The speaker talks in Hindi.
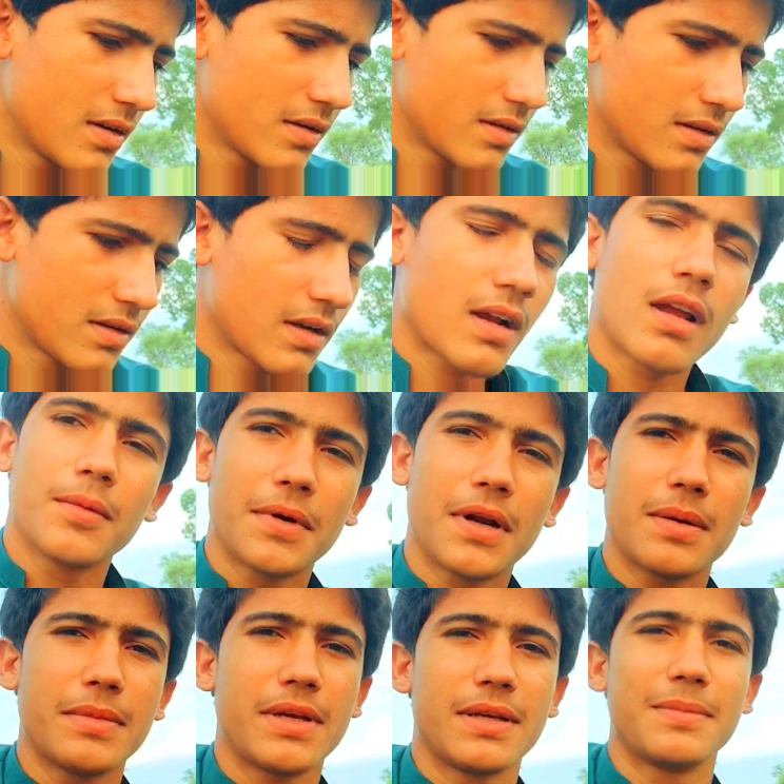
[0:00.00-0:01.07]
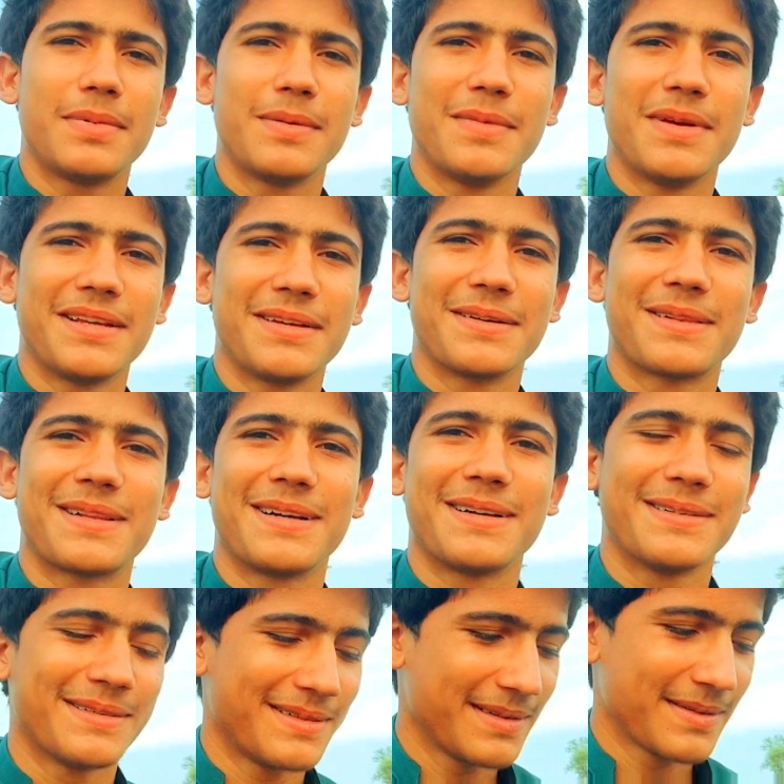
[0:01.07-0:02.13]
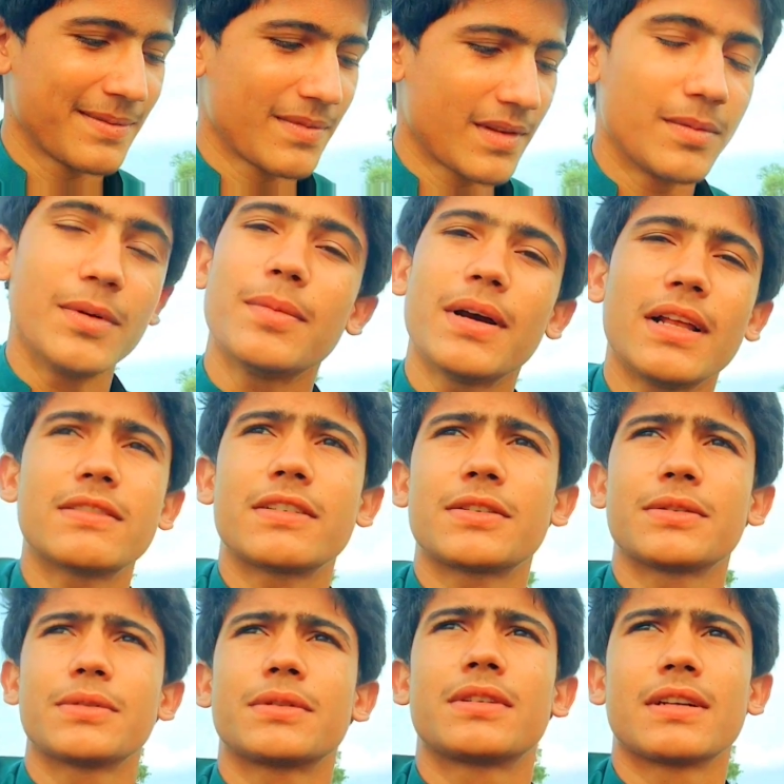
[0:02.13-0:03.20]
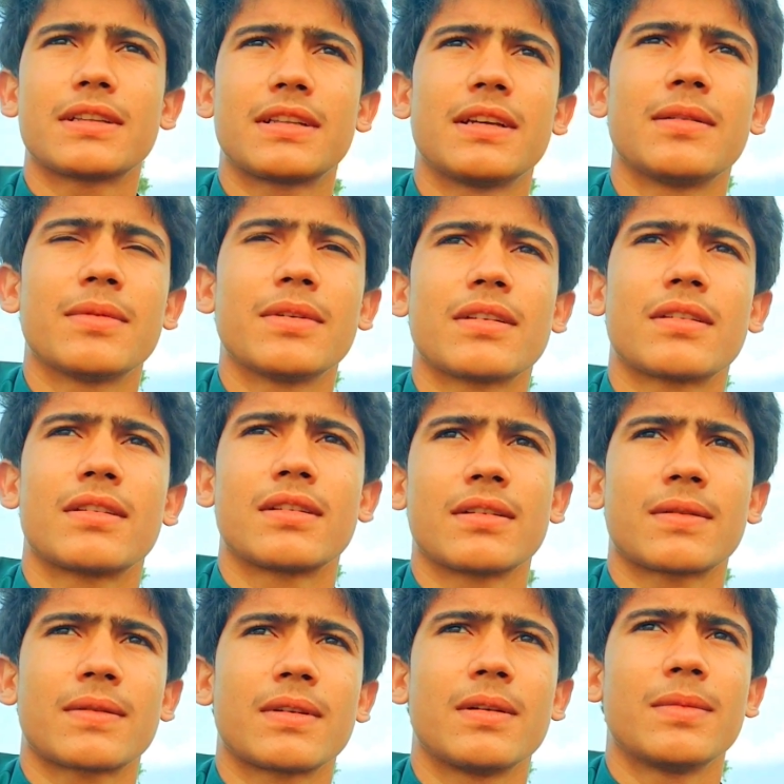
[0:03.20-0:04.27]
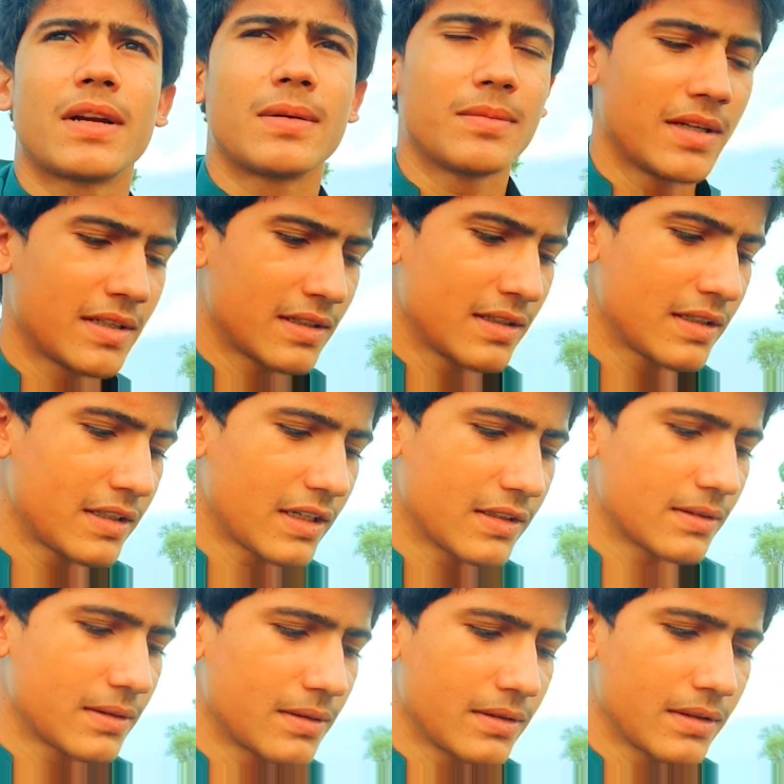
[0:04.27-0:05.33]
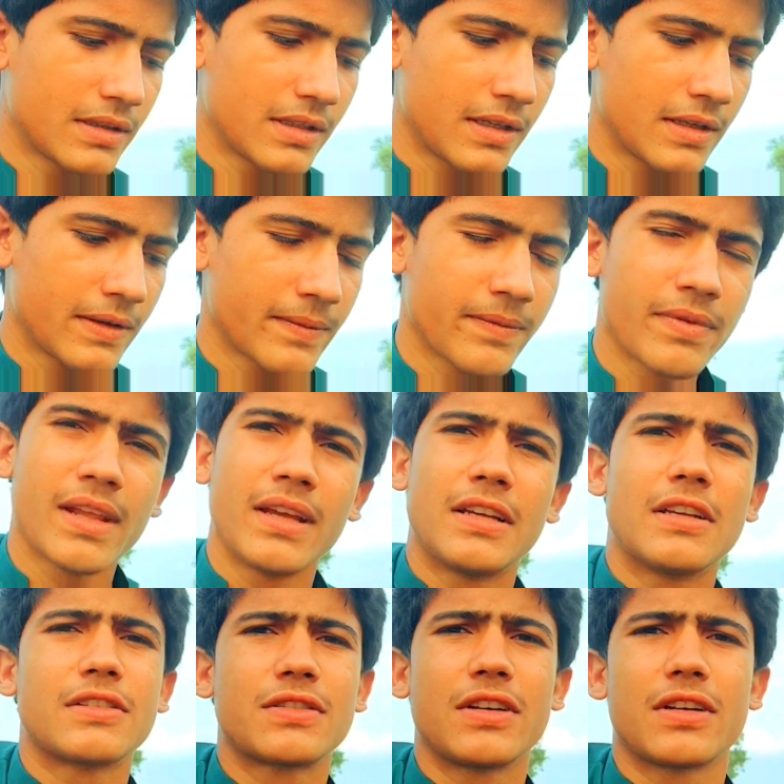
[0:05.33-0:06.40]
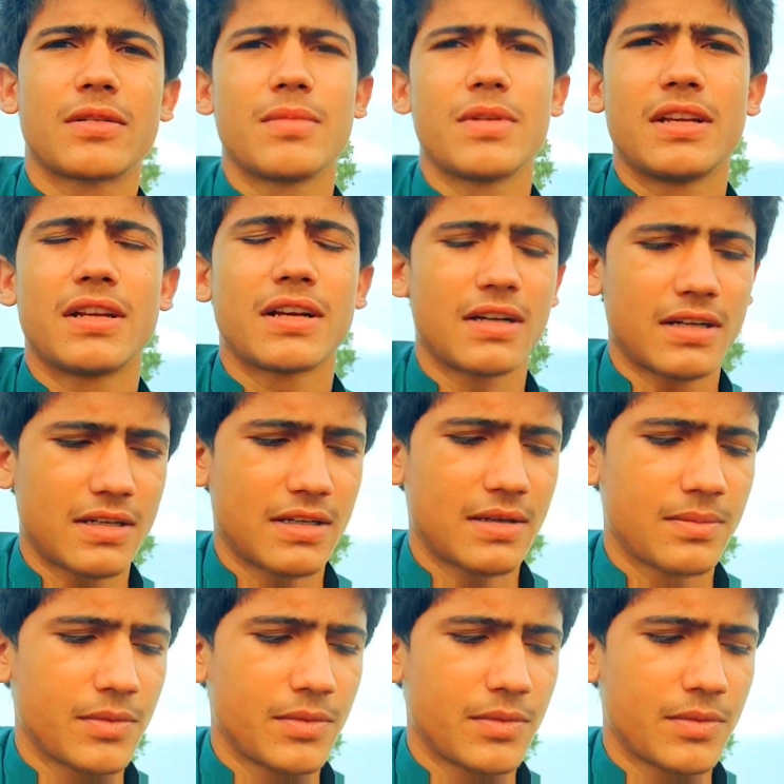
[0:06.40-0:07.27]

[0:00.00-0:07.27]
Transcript: और कैमरा मैन भी मैं ही होता हूँ मोबाइल से शूट करते हैं बस कैमरा मैन की क्या ज़रूरत है स्टिक में लगा कर